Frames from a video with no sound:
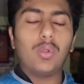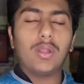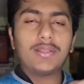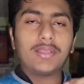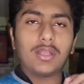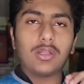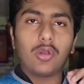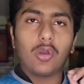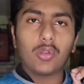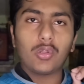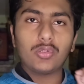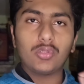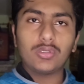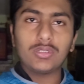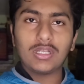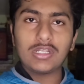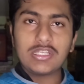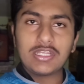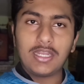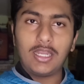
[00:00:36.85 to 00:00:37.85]
हुआ कि गौरव
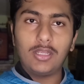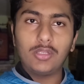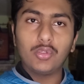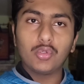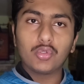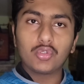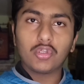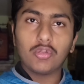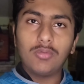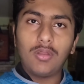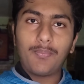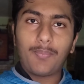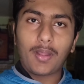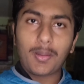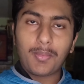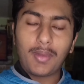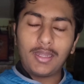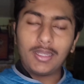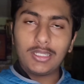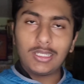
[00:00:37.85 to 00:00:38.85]
जून का चैनल यूट्यूब ने
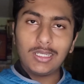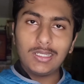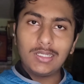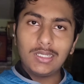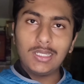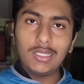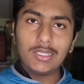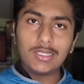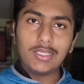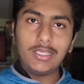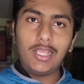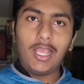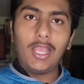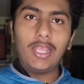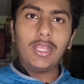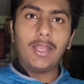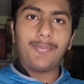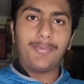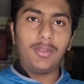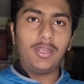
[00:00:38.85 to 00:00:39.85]
परमानेंटली डिलीट किया
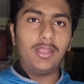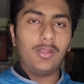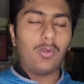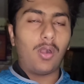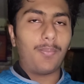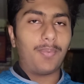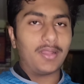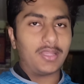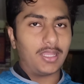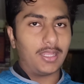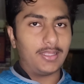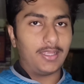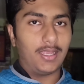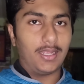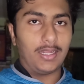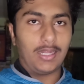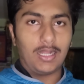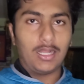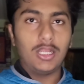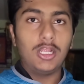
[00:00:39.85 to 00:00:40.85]
या फिर ये वापस आ
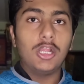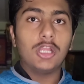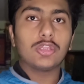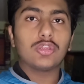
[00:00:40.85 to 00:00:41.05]
जाएगा